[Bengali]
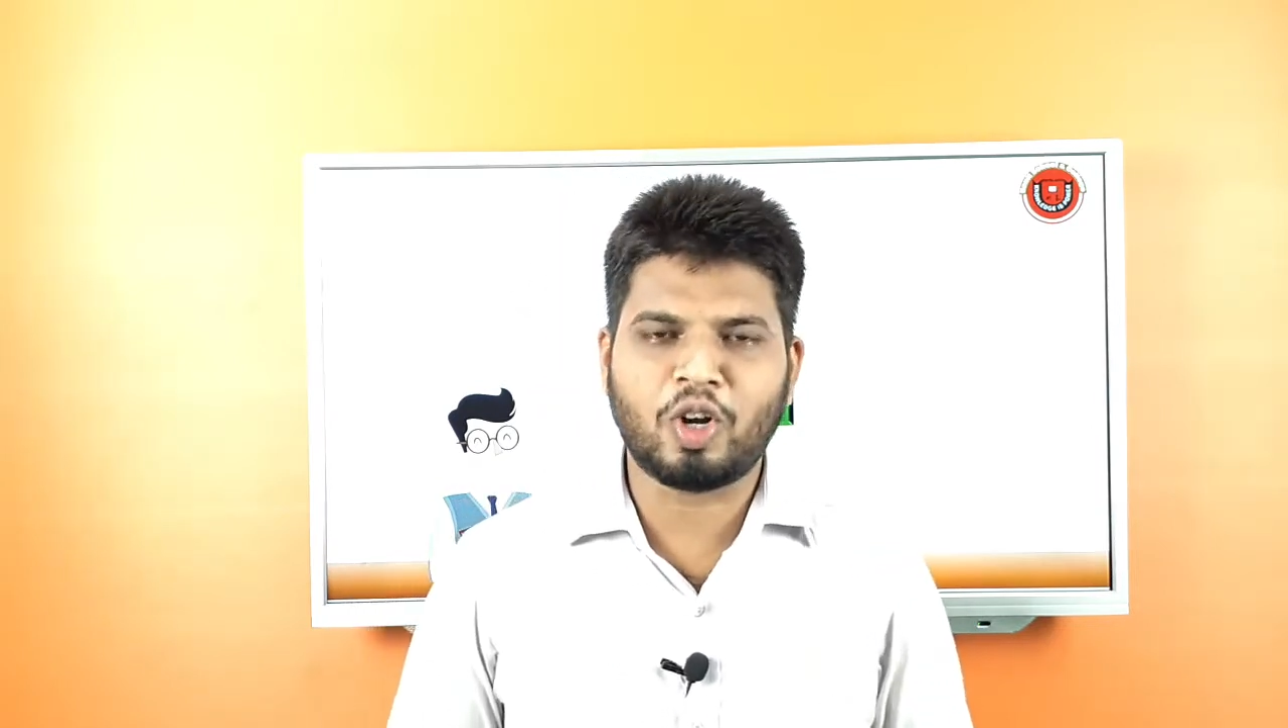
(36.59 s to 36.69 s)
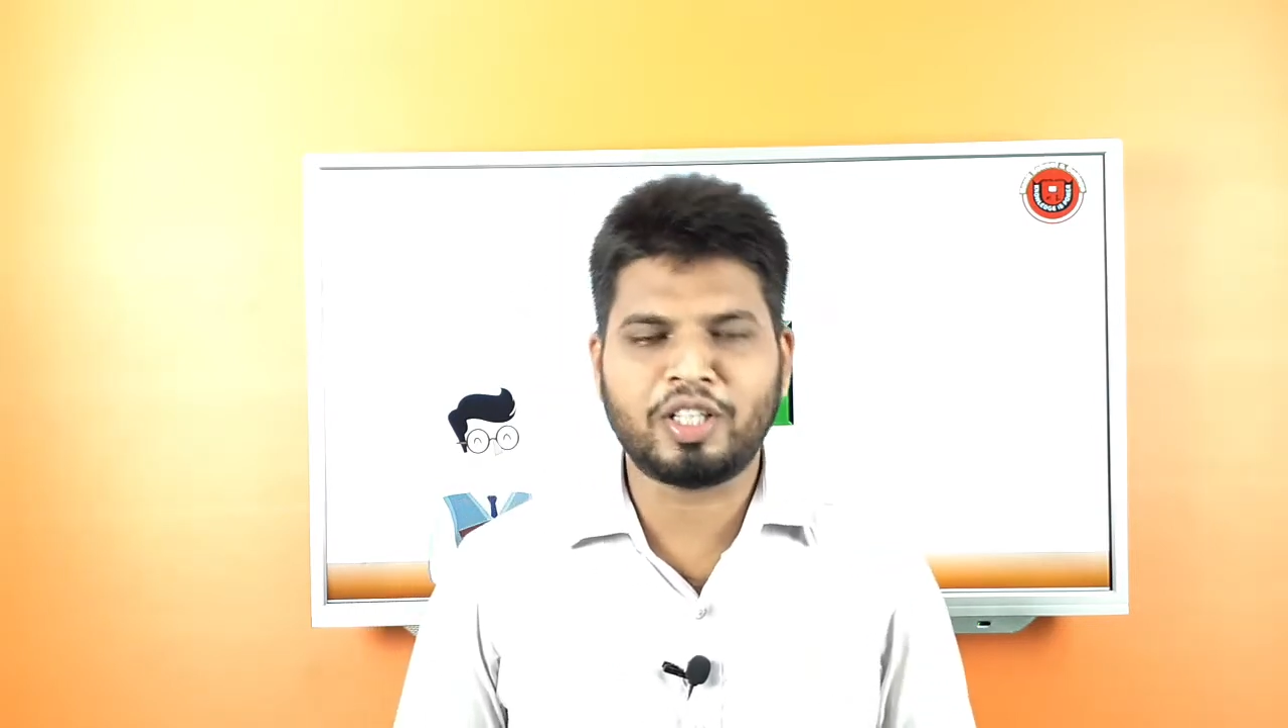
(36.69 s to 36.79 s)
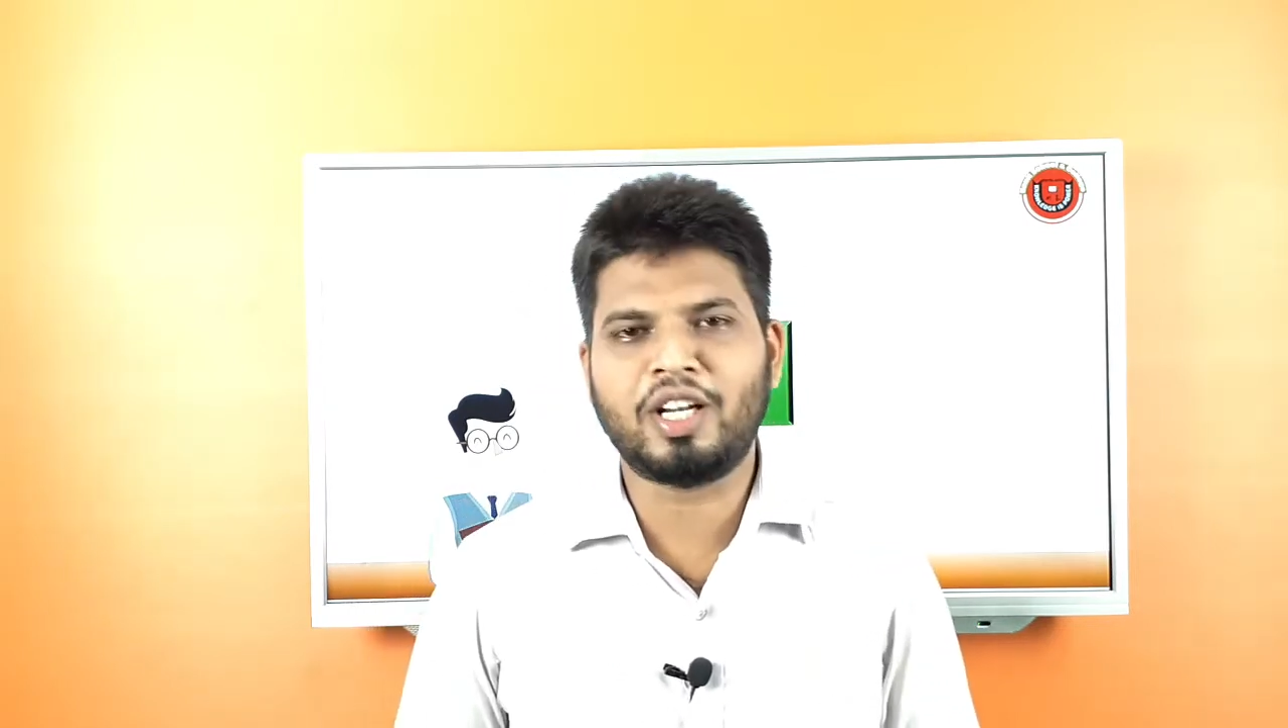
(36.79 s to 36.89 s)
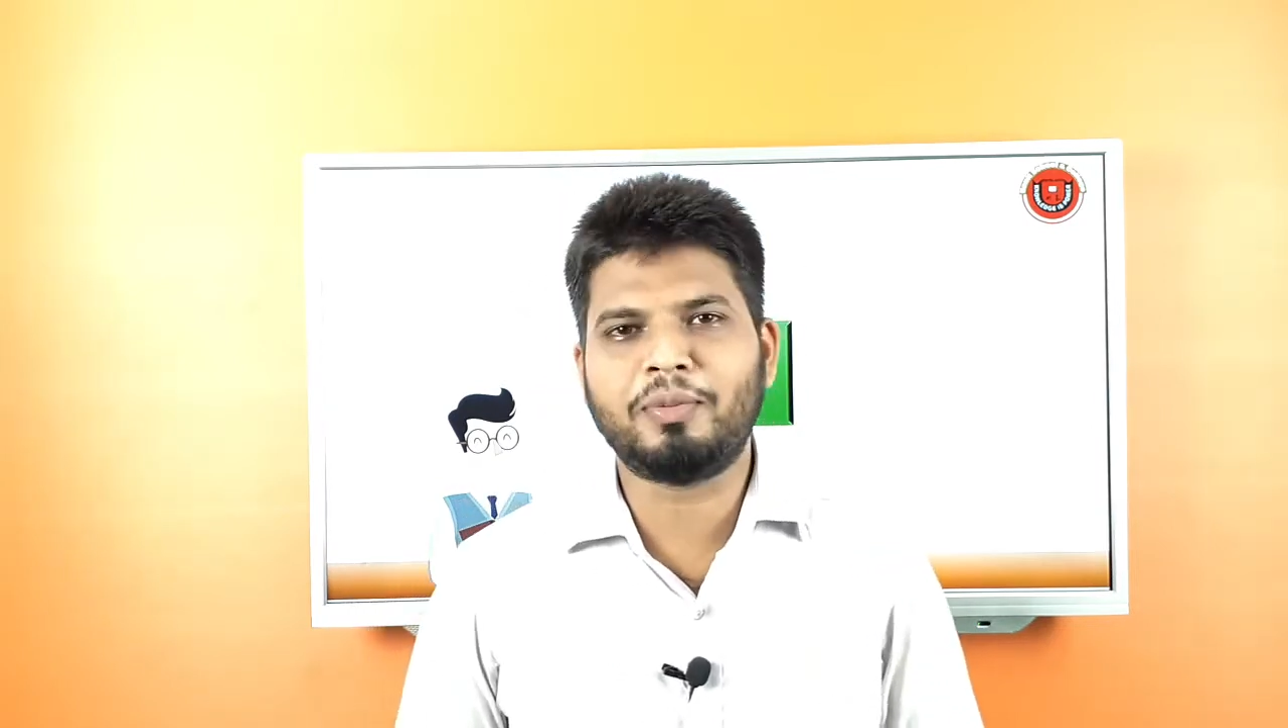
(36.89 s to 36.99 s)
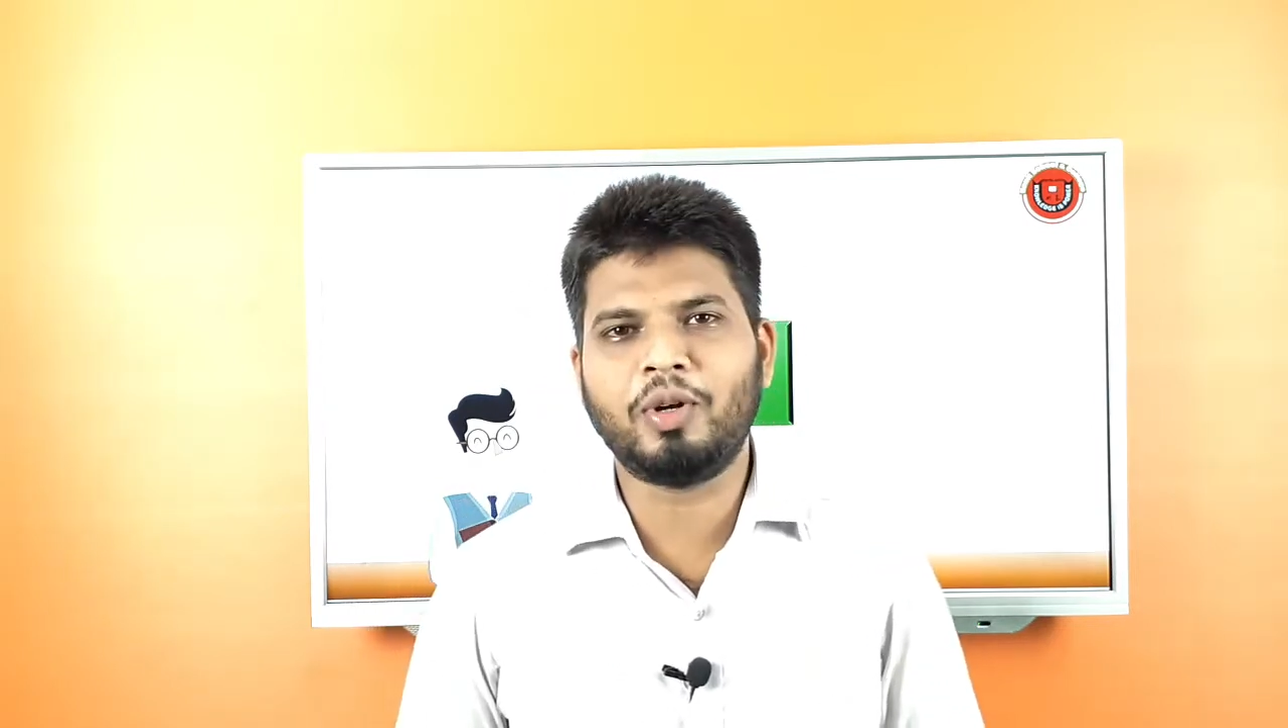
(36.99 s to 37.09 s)

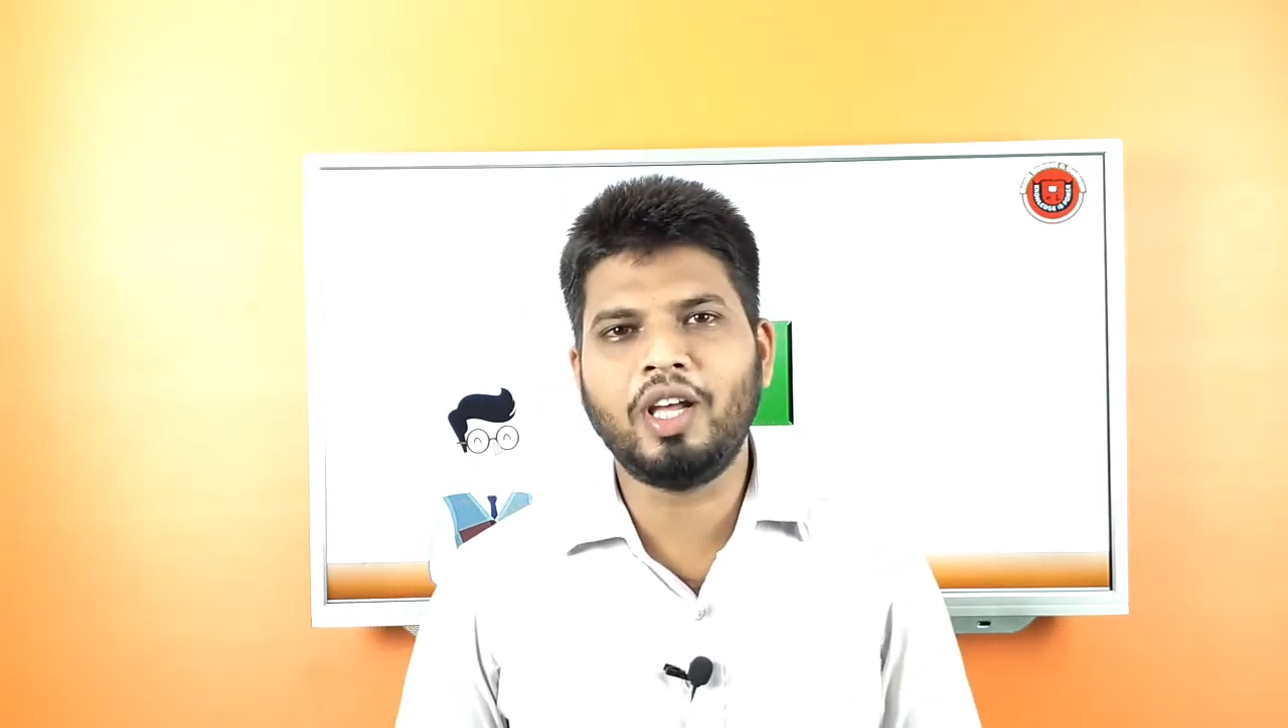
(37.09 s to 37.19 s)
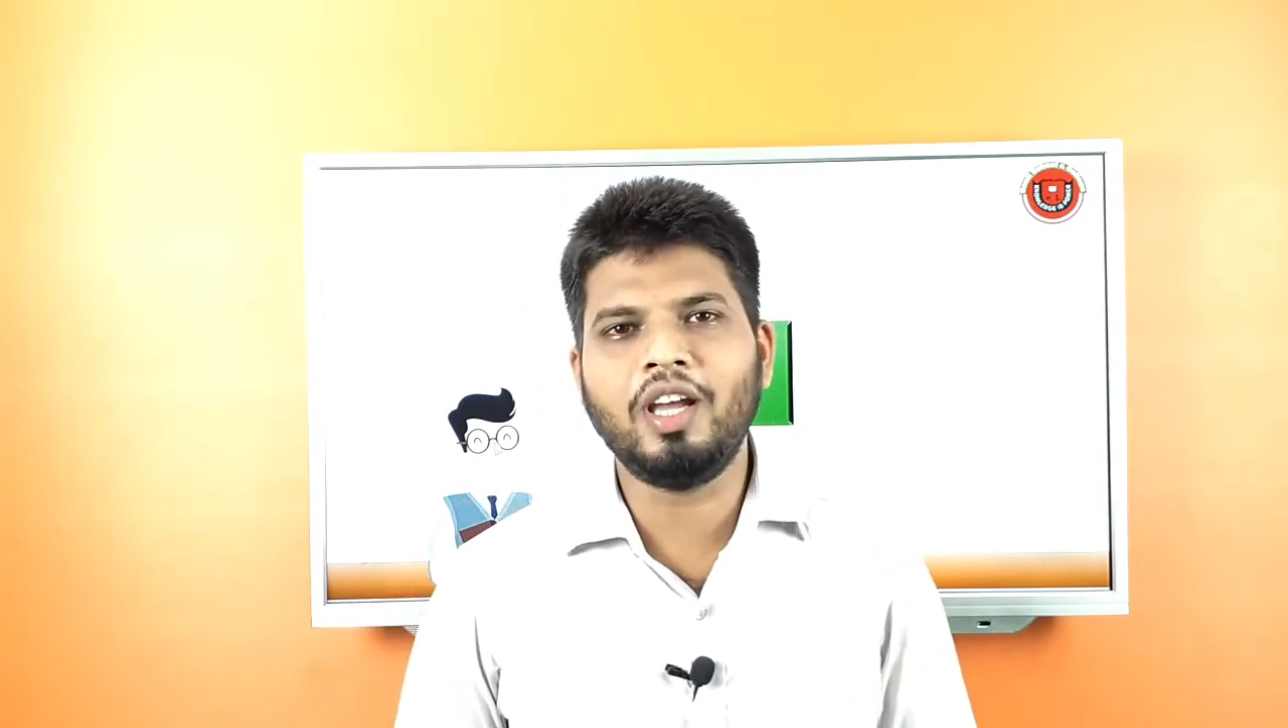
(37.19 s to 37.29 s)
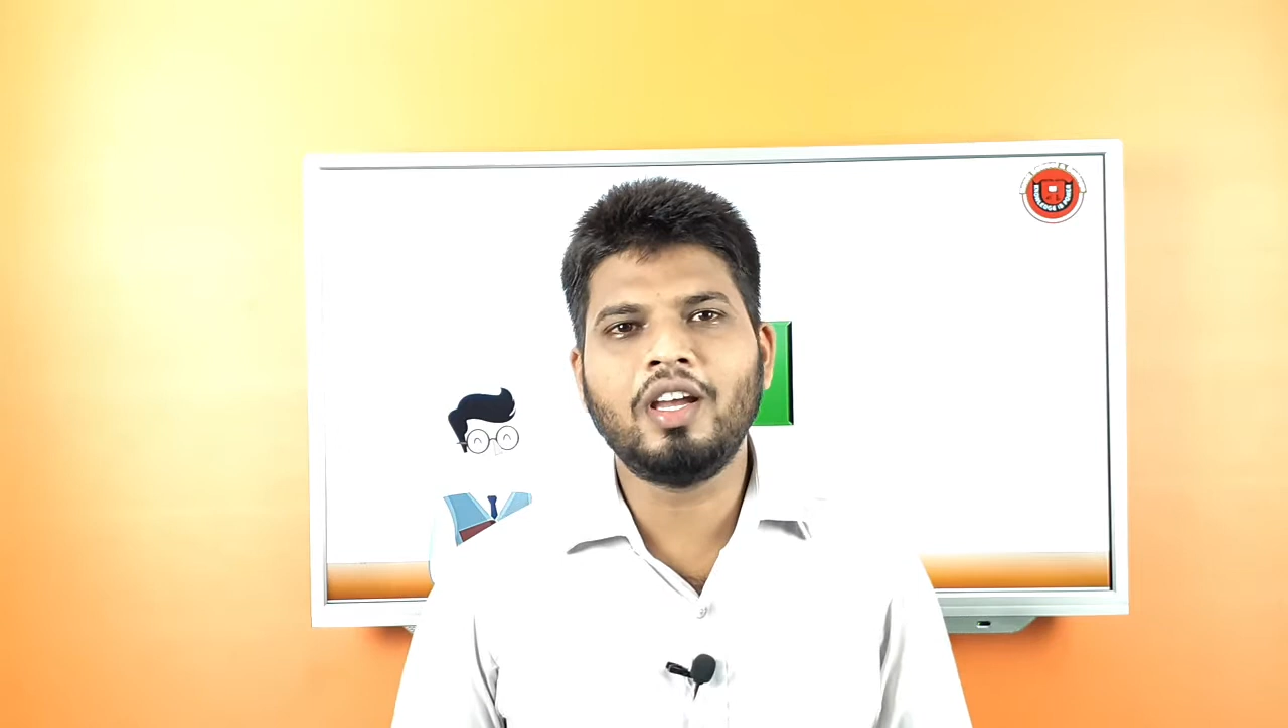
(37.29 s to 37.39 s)
কথা না বলে